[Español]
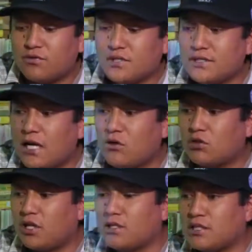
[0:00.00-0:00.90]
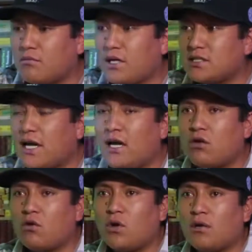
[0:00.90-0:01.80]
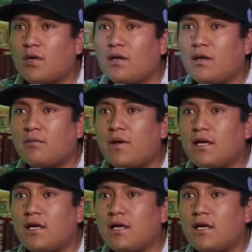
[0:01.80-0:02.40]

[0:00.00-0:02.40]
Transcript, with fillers: de cristal o quién es el más gallo o el,